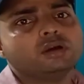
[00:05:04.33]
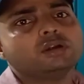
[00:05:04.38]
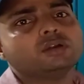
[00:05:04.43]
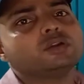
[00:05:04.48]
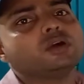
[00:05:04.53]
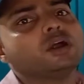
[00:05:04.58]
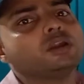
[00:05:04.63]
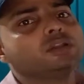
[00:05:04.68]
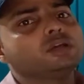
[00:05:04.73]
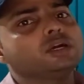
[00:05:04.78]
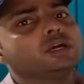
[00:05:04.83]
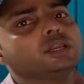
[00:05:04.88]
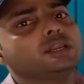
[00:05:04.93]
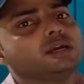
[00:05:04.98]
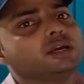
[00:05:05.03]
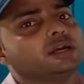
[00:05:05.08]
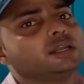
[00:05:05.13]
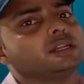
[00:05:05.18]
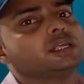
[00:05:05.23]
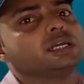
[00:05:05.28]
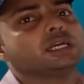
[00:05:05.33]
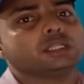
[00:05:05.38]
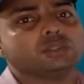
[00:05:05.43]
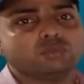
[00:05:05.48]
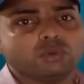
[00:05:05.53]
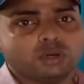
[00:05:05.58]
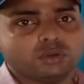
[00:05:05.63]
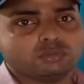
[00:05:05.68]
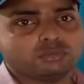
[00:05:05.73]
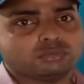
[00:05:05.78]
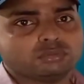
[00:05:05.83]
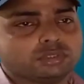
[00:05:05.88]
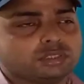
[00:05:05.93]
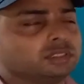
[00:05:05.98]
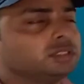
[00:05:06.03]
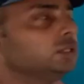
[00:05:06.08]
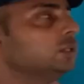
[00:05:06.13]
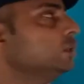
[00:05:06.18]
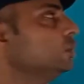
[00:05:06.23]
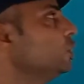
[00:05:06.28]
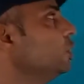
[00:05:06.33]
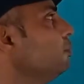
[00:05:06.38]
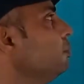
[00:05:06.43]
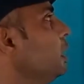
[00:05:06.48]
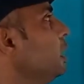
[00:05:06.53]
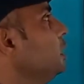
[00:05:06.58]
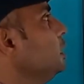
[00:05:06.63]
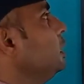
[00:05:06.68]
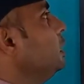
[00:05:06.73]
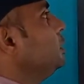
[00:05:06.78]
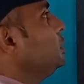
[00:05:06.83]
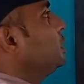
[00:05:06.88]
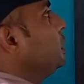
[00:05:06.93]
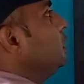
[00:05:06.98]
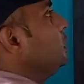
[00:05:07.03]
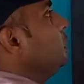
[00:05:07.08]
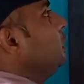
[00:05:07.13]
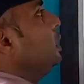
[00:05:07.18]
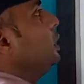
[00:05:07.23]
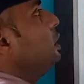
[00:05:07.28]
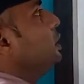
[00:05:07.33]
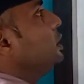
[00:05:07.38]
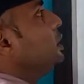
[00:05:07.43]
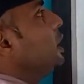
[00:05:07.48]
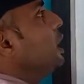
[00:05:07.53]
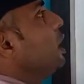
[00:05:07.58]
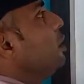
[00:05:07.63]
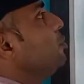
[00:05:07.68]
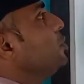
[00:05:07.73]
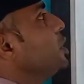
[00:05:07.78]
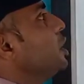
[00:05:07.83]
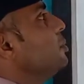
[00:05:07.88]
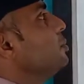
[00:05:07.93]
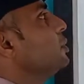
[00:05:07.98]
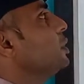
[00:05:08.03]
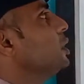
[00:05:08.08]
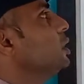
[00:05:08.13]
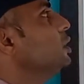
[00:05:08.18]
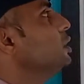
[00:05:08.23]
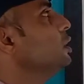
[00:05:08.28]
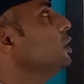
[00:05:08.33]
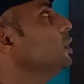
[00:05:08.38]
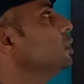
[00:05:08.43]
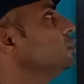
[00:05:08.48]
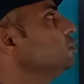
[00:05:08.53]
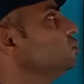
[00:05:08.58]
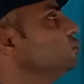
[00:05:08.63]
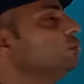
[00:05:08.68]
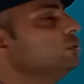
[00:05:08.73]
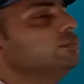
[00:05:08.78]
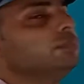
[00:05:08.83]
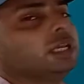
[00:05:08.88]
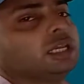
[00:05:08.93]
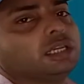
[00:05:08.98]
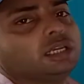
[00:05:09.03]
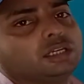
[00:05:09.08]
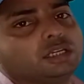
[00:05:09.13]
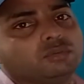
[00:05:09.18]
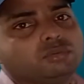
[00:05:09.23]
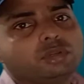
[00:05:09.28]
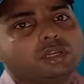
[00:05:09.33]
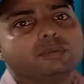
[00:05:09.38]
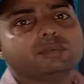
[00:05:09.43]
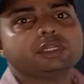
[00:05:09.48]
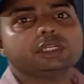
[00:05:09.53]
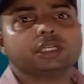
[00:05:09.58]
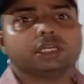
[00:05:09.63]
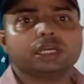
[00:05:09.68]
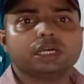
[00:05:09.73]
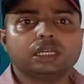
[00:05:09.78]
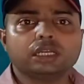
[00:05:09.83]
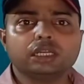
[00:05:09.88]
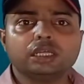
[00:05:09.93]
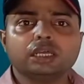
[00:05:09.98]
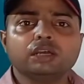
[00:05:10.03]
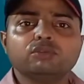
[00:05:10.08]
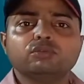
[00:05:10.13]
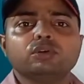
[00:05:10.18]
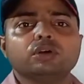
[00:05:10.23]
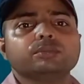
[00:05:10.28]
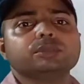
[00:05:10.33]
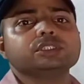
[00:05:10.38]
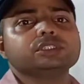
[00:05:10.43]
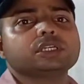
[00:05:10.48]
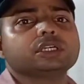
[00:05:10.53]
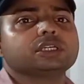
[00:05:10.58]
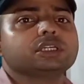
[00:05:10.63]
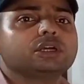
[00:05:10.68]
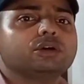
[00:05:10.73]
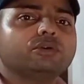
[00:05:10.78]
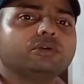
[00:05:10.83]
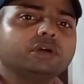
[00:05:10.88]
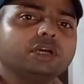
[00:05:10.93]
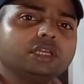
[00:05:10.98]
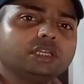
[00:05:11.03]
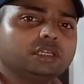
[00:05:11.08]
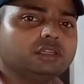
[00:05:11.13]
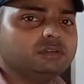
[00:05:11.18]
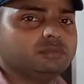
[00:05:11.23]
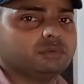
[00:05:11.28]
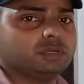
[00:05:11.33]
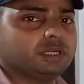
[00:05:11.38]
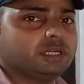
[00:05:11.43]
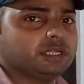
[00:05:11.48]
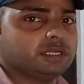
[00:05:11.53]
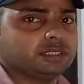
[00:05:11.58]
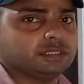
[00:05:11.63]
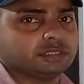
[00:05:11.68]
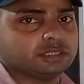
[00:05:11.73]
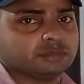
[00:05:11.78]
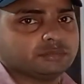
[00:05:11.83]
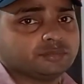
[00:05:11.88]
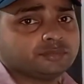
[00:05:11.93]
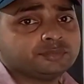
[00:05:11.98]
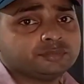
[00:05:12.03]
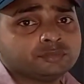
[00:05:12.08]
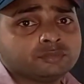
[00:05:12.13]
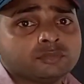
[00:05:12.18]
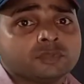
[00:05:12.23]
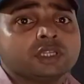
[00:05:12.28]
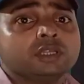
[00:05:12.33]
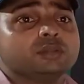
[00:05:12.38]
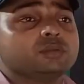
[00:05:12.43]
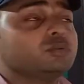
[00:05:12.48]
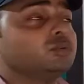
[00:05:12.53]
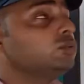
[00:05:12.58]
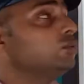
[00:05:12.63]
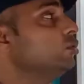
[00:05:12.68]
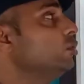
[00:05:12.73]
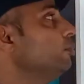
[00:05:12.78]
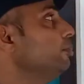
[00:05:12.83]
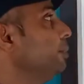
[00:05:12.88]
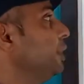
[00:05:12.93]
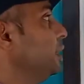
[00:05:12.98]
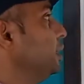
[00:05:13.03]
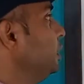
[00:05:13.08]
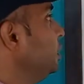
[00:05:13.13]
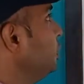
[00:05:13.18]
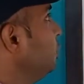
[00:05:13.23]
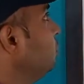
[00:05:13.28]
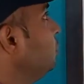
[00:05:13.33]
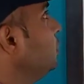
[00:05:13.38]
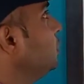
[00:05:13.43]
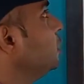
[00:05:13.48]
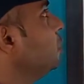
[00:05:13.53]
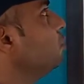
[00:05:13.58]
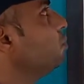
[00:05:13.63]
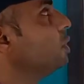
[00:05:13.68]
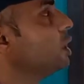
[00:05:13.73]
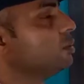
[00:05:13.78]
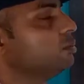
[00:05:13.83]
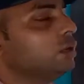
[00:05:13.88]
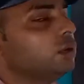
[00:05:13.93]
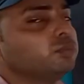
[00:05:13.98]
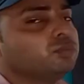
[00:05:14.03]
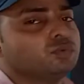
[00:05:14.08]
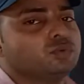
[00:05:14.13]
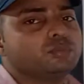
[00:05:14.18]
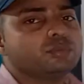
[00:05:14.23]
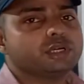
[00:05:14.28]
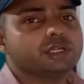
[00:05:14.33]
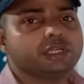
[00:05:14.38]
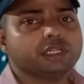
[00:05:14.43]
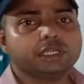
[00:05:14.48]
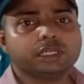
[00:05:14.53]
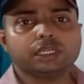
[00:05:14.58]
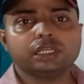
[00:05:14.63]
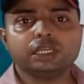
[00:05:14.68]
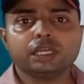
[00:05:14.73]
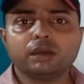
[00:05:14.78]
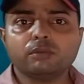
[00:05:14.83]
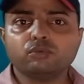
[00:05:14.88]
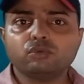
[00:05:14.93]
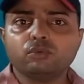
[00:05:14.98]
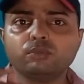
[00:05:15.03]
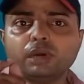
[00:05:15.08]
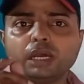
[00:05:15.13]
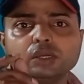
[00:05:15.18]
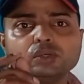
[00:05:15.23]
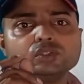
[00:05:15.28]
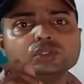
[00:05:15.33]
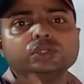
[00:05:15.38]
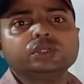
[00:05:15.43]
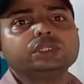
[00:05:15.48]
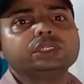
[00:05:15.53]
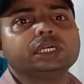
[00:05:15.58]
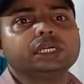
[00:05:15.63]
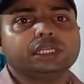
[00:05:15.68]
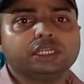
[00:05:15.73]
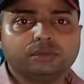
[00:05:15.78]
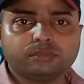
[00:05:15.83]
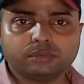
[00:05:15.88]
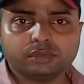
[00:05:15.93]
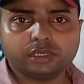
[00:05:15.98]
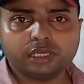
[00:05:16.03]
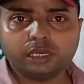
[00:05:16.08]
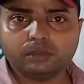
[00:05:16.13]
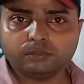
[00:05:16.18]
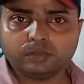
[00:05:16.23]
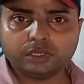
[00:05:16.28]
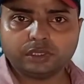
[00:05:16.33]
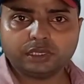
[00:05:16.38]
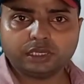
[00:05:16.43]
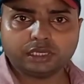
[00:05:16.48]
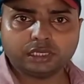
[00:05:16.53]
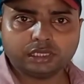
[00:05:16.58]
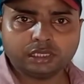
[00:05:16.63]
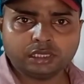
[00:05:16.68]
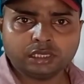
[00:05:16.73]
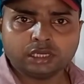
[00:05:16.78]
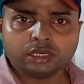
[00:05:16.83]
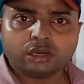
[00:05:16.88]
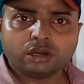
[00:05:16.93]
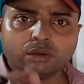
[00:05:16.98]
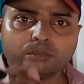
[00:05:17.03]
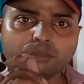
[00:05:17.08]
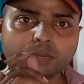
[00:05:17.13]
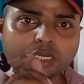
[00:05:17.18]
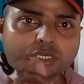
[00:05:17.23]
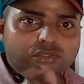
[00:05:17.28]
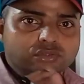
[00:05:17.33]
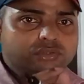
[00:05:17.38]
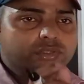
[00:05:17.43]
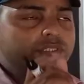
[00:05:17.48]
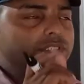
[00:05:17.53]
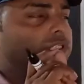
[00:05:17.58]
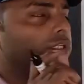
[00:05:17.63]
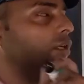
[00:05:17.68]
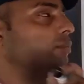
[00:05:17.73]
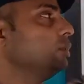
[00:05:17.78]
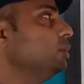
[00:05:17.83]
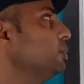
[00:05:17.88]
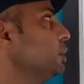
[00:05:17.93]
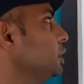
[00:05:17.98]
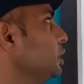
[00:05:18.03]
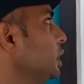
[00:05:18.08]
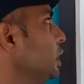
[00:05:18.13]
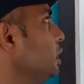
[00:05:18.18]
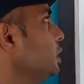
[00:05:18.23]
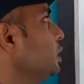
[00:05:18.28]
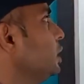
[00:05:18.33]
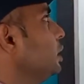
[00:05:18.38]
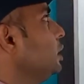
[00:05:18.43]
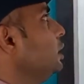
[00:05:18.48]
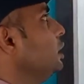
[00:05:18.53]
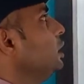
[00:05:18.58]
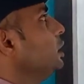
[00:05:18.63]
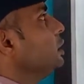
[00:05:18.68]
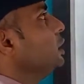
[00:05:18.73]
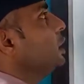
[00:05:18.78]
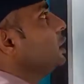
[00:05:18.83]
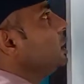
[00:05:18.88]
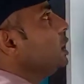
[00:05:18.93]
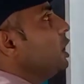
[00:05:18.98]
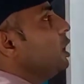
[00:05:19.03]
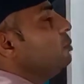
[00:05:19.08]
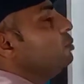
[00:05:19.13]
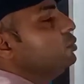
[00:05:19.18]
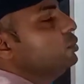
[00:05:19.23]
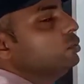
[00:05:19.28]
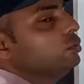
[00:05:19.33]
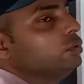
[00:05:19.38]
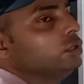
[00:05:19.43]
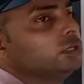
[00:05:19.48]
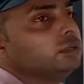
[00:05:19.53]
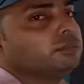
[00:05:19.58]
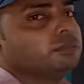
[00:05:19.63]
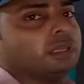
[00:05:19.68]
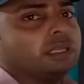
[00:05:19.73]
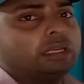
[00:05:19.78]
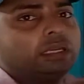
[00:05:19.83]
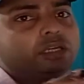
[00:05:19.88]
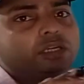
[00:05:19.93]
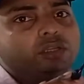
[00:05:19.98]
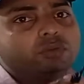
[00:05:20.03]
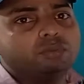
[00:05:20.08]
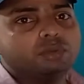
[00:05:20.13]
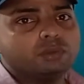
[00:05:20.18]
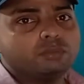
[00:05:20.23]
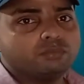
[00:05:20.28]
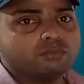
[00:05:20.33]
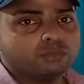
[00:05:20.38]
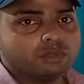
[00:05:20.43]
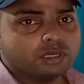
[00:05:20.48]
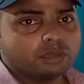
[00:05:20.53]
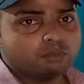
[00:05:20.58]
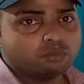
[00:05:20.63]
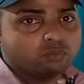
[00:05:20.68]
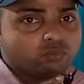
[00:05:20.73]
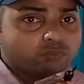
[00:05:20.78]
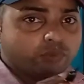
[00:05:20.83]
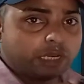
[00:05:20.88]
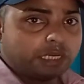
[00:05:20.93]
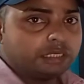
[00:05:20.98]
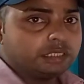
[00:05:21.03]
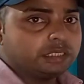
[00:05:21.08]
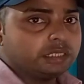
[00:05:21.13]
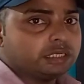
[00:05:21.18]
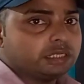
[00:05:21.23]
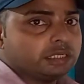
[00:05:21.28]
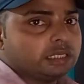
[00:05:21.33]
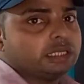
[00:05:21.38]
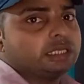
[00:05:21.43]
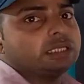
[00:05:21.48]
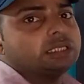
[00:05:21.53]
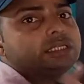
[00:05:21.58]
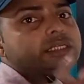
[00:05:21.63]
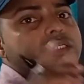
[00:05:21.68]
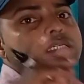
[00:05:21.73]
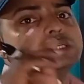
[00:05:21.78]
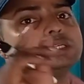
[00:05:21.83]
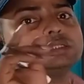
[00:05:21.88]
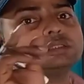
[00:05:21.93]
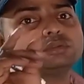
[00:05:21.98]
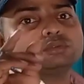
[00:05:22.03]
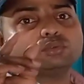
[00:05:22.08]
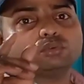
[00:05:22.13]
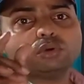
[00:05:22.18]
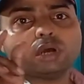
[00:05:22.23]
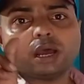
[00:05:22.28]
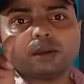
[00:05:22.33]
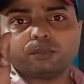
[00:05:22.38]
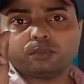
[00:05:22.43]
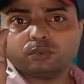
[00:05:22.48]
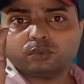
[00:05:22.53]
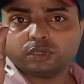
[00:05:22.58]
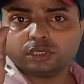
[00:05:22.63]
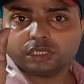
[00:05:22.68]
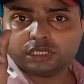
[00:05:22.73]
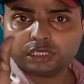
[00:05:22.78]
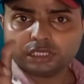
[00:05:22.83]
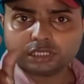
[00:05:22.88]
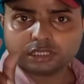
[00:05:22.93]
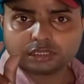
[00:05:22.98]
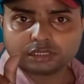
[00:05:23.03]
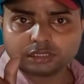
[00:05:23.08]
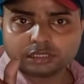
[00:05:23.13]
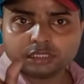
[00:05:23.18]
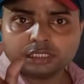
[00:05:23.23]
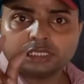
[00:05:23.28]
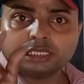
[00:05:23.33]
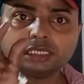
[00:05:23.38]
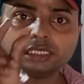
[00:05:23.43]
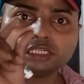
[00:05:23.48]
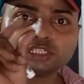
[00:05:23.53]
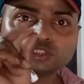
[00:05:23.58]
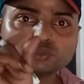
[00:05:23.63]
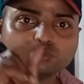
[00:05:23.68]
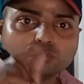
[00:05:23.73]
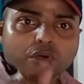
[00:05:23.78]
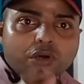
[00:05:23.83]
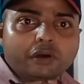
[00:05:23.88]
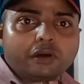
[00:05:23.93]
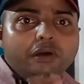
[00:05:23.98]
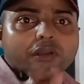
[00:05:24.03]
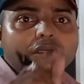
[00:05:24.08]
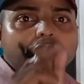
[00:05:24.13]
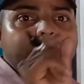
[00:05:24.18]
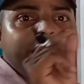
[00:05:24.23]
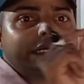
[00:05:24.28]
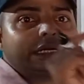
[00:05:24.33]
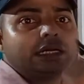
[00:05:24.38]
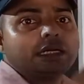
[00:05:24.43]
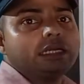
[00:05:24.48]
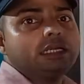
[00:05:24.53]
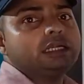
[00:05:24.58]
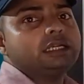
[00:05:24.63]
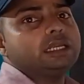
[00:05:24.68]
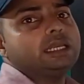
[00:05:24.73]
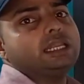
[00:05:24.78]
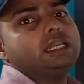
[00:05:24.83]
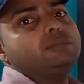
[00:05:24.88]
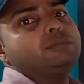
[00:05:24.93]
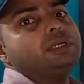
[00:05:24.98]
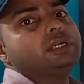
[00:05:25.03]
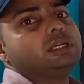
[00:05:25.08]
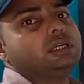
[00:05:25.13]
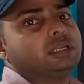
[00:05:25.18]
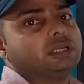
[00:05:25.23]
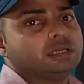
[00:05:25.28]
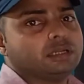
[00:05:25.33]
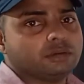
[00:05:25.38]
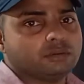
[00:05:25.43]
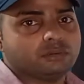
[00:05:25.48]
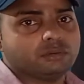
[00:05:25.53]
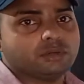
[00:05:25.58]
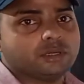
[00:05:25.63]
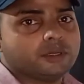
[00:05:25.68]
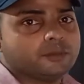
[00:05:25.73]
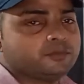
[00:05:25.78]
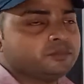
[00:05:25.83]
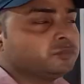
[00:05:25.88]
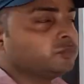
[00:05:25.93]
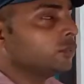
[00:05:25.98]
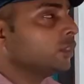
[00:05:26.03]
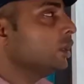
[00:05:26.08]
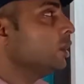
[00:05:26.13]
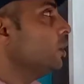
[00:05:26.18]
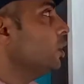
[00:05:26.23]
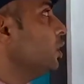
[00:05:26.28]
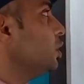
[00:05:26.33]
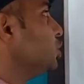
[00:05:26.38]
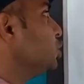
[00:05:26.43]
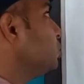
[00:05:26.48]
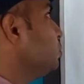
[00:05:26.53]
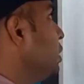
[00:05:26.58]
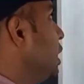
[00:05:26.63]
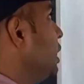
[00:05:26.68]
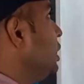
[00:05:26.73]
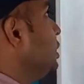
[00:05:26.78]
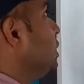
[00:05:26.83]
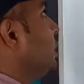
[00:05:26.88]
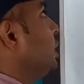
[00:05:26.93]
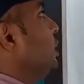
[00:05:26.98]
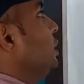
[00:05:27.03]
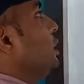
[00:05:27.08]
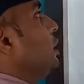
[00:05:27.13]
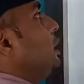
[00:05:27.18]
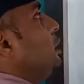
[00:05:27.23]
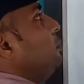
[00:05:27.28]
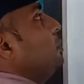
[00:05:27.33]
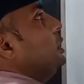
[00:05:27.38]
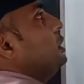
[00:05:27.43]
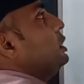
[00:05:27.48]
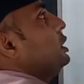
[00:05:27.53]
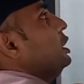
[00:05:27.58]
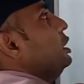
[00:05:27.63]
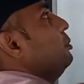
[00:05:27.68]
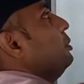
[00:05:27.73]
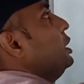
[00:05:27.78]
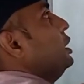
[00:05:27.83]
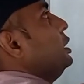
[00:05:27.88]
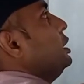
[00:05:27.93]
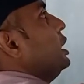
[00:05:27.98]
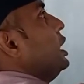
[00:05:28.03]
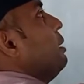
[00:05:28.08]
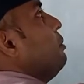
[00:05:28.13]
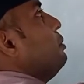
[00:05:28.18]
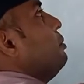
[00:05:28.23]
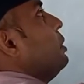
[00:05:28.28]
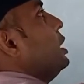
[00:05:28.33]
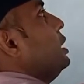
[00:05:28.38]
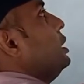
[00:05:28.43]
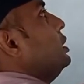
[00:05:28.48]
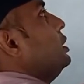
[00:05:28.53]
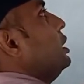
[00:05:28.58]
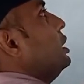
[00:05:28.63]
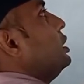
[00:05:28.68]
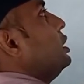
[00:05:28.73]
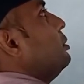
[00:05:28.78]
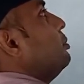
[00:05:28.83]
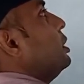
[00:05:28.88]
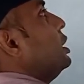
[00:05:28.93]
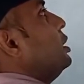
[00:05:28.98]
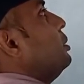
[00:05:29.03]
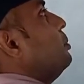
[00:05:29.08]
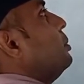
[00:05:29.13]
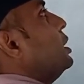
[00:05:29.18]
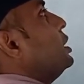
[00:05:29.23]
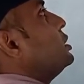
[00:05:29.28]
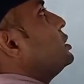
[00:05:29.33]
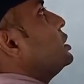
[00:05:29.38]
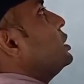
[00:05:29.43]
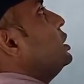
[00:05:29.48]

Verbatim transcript: और डॉट अगर लगा रहेगा तो आउटवर्ड तो हम मान ले चलते हैं कि यहाँ पे आपका जो भी मैग्नेटिक फील्ड हमें निकालना है वो हमेशा क्या होगा इनवर्ड डायरेक्शन तो मैग्नेटिक फील्ड का फार्मूला प्रूव करने के लिए आपको बायोसोट का हेल्प लेना है और बायोसोट ने हमें बताया था कि अगर आपको मैग्नेटिक फील्ड आपको फाइंड करना है कि तो आपको एक स्मॉल करेंट एलिमेंट लेना होगा और स्मॉल करेंट एलिमेंट के लिए मैंने यहाँ पे मान लिया कि हमारे पास